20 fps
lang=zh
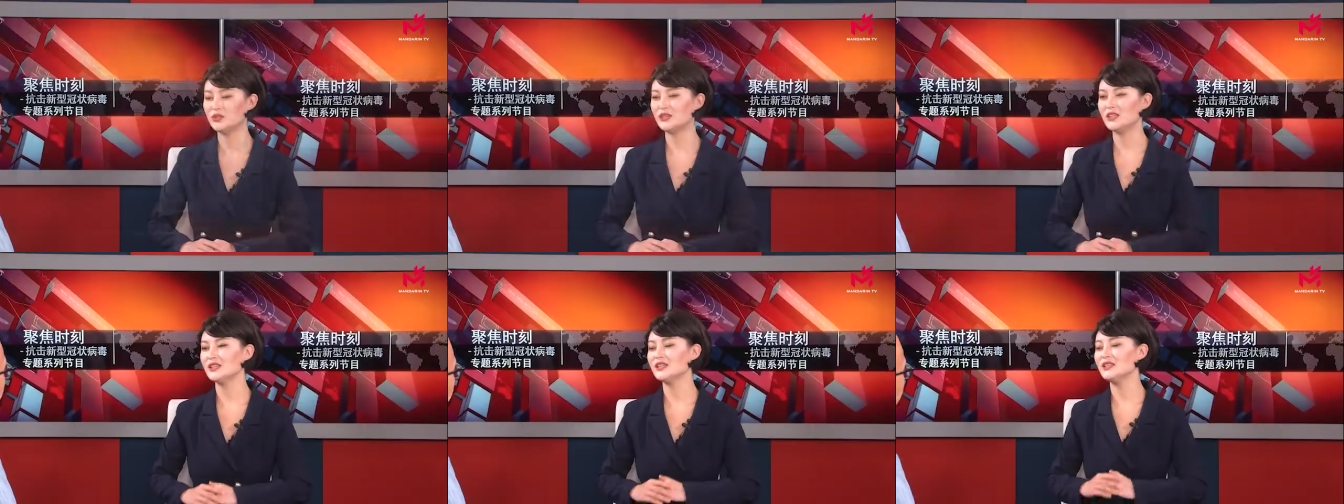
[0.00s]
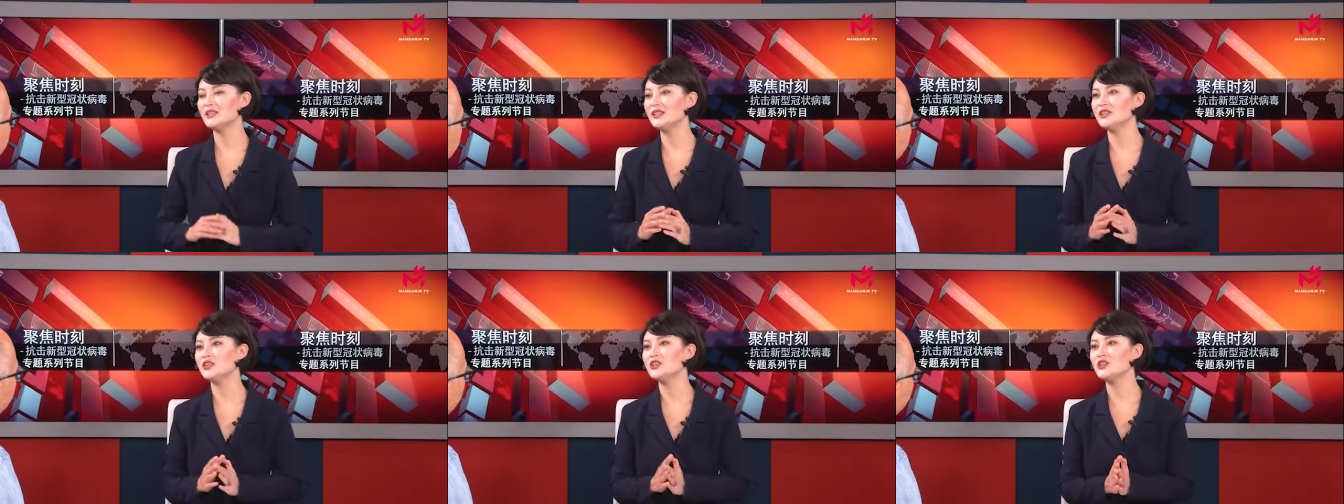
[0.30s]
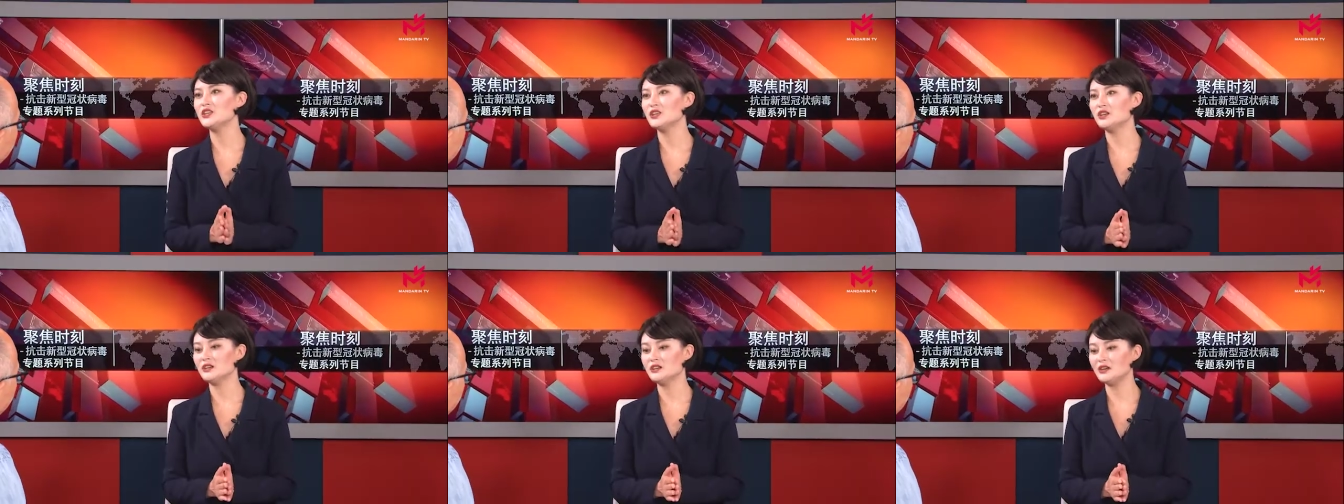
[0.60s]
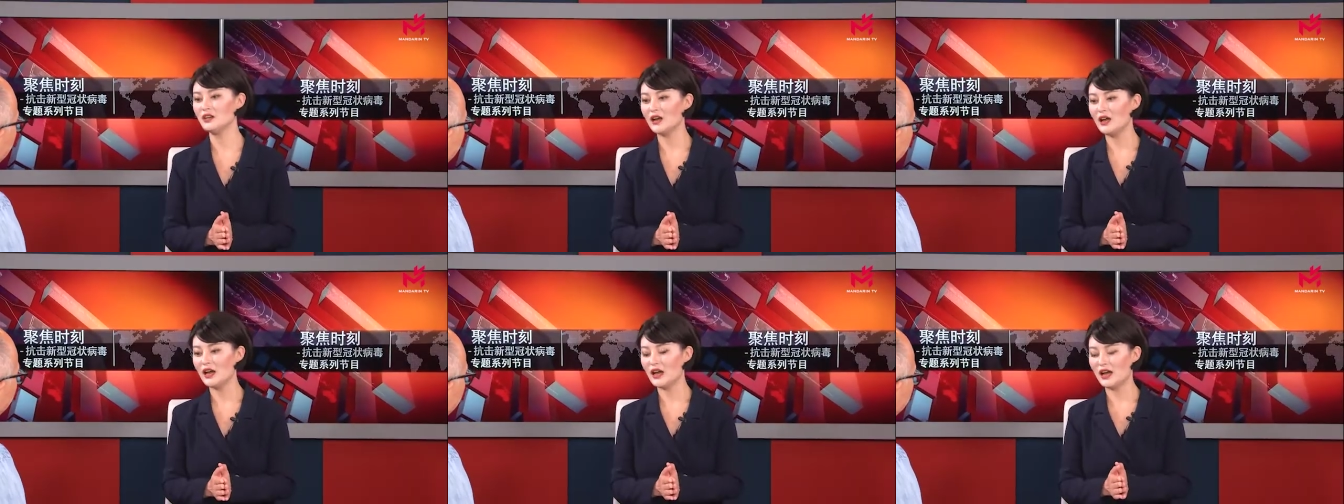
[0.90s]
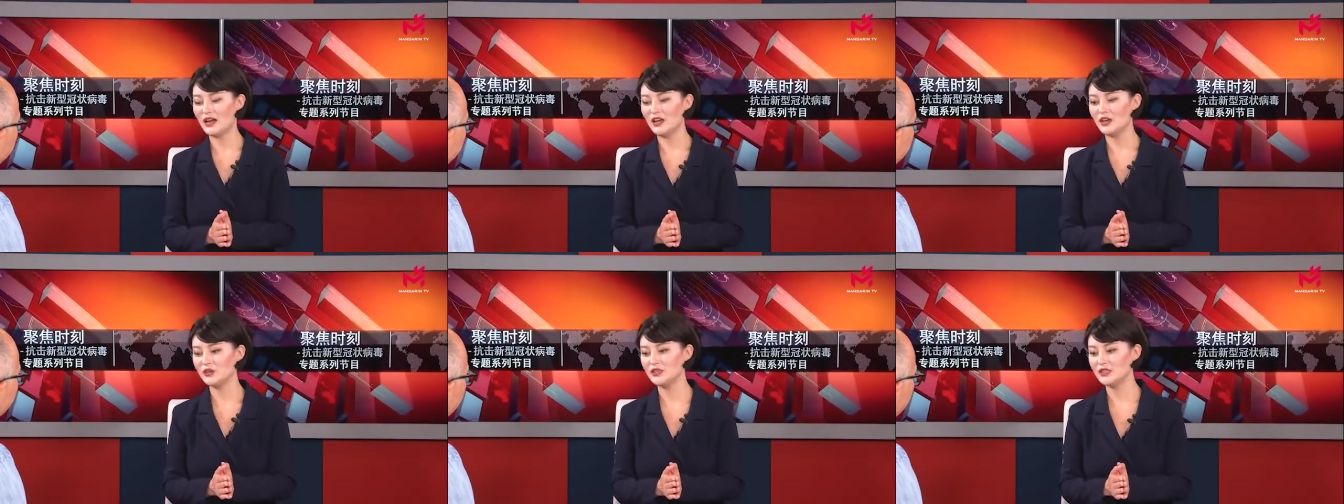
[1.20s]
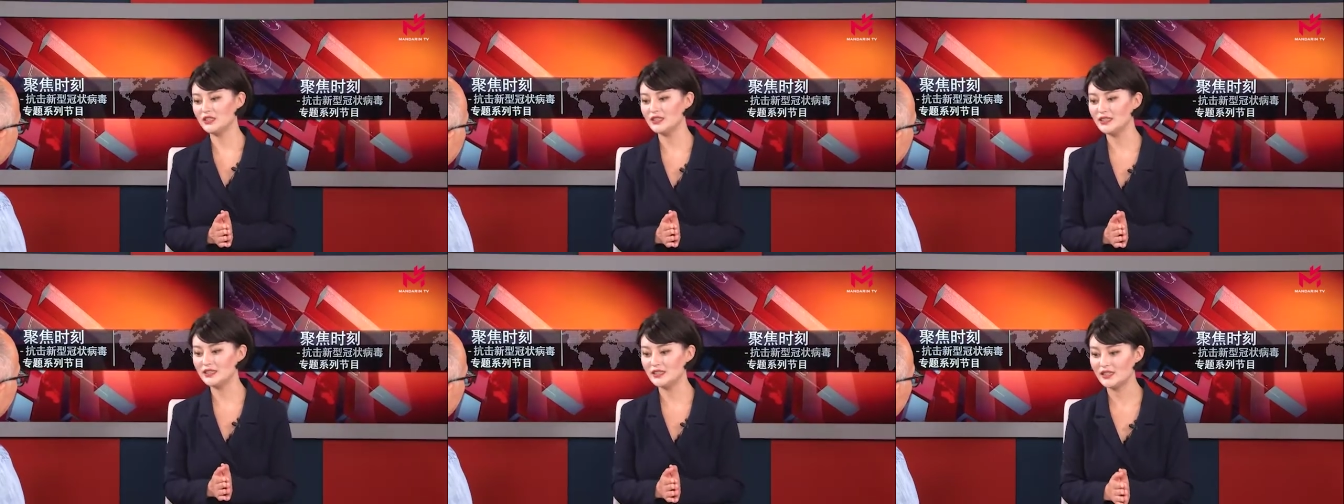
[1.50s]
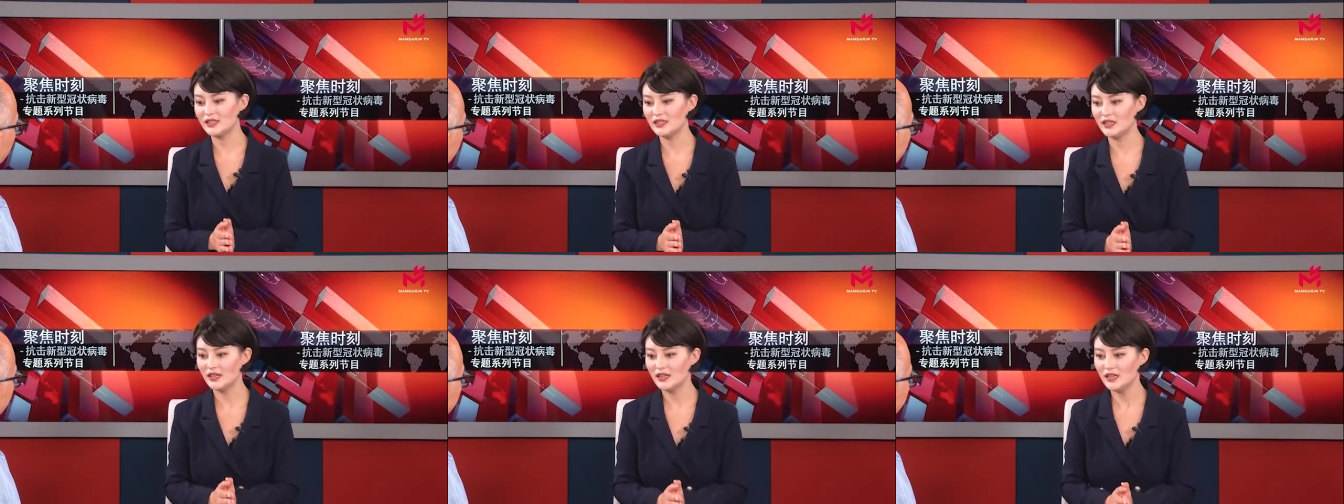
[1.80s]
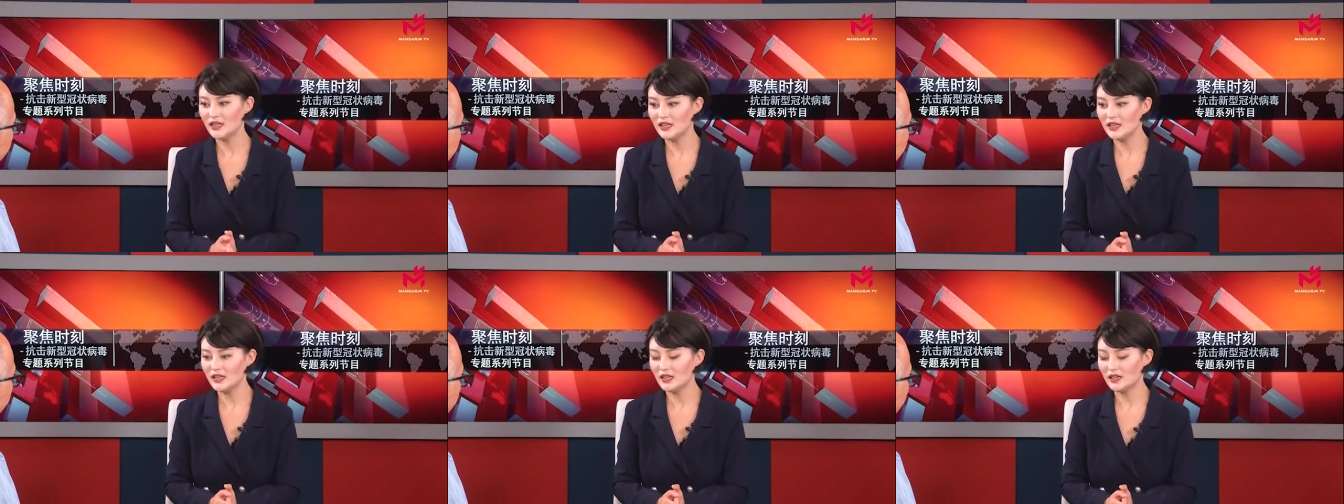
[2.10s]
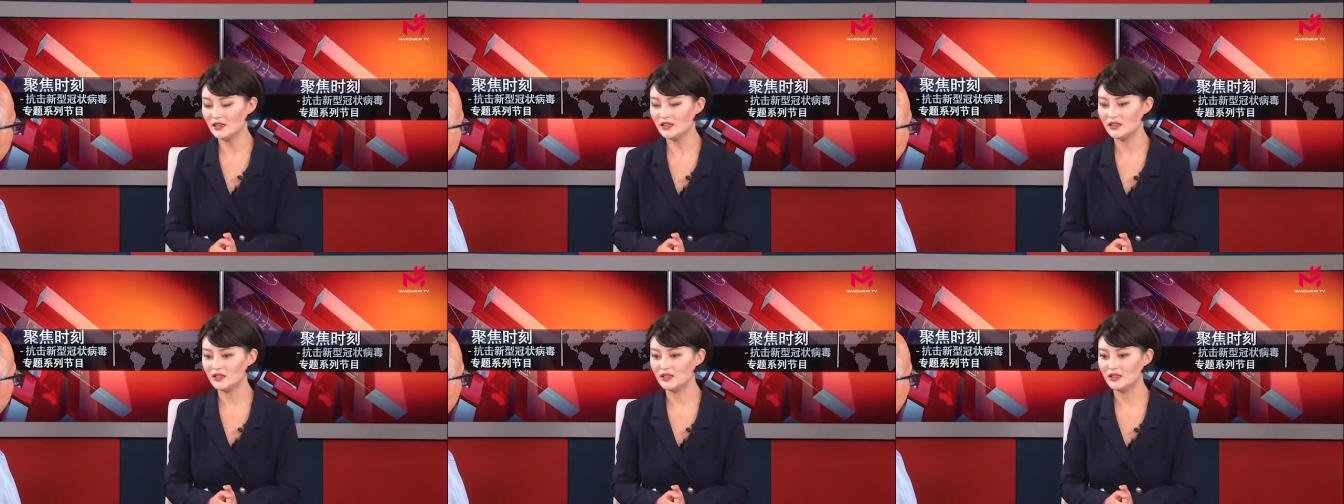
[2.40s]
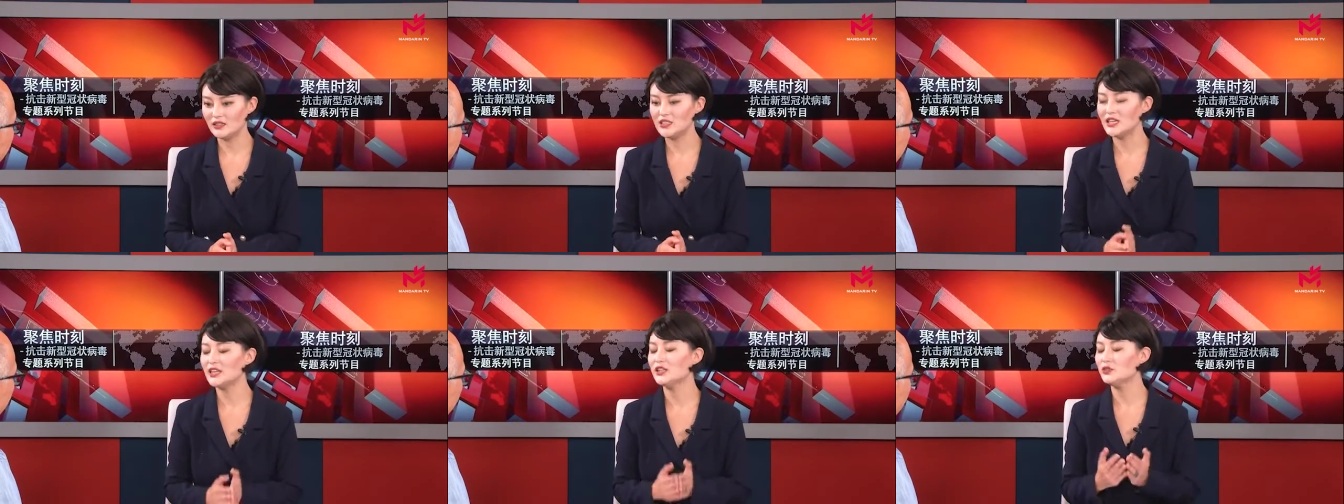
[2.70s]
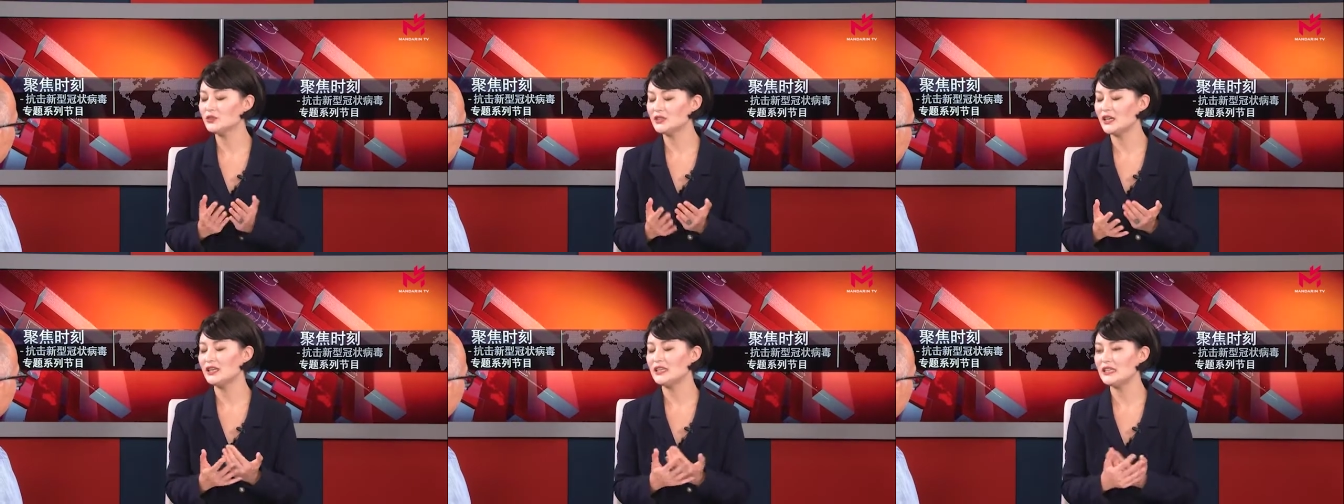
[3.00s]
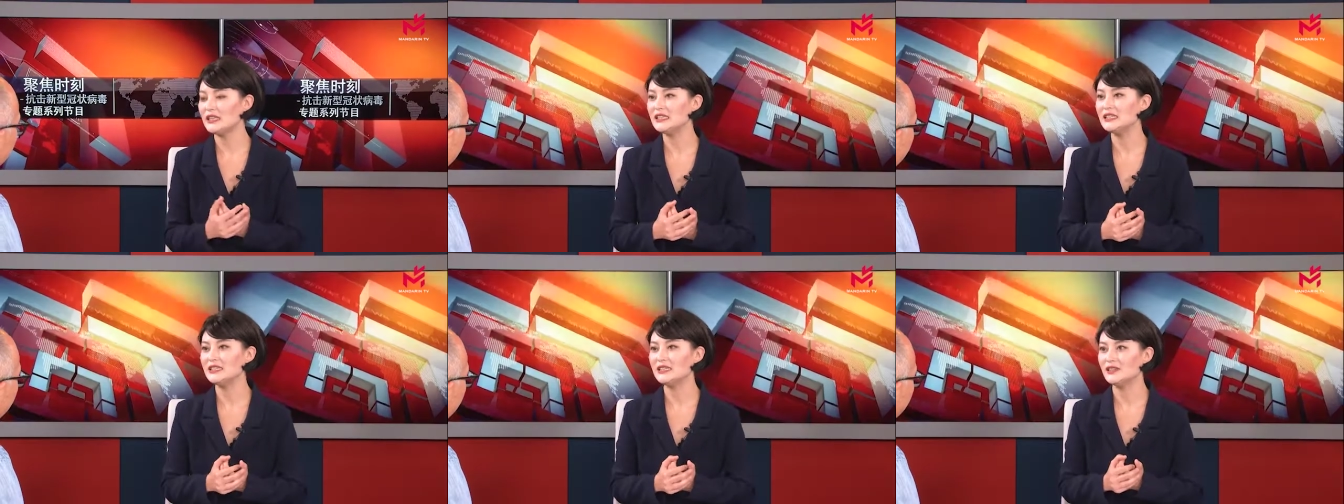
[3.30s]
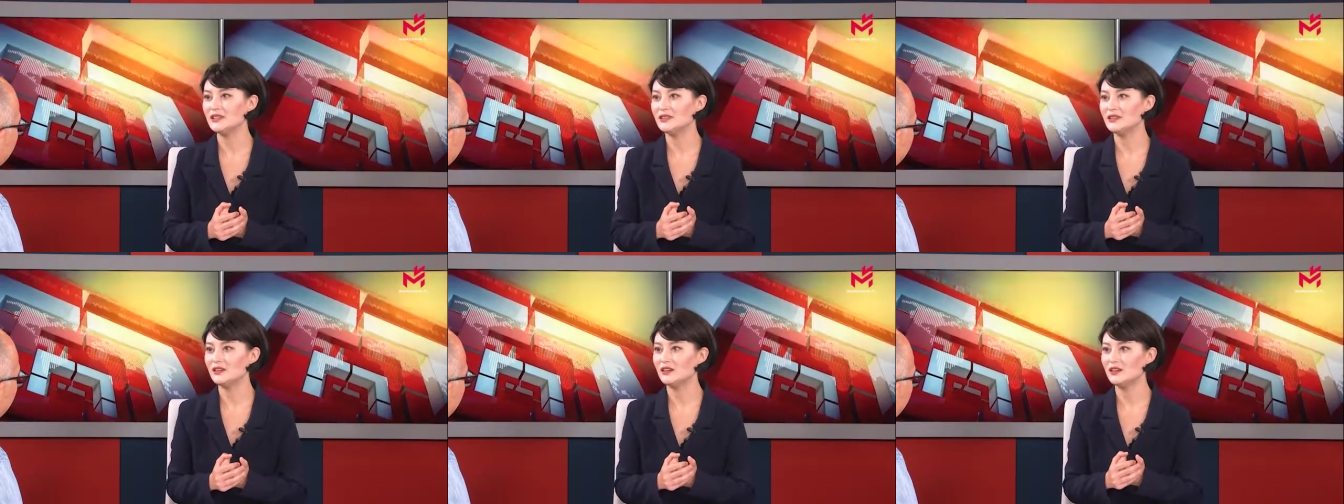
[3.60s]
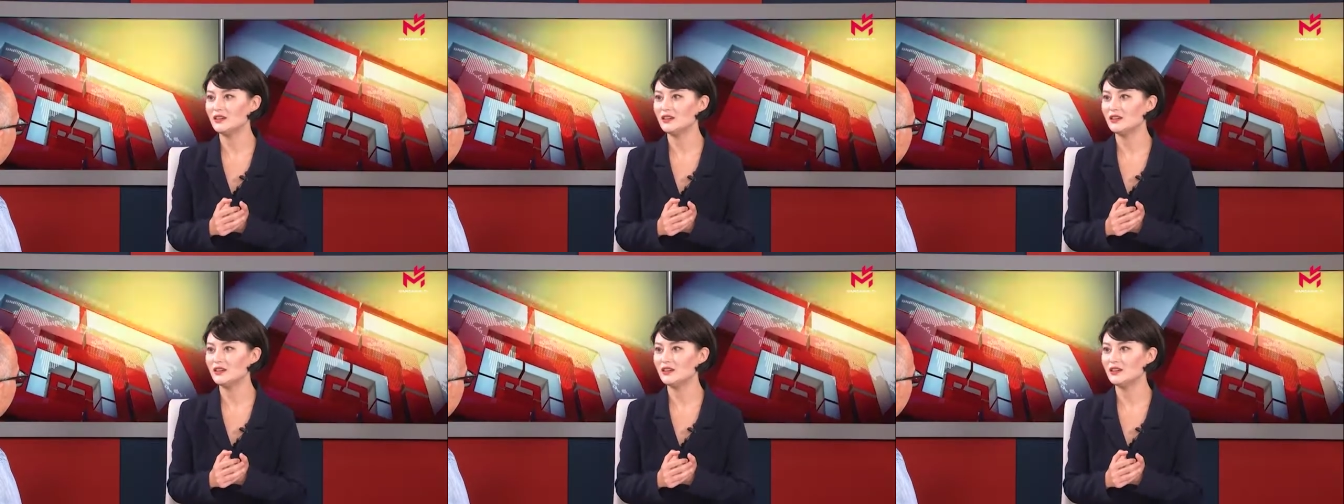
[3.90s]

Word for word: 跟医生还有这些呃战斗在一线的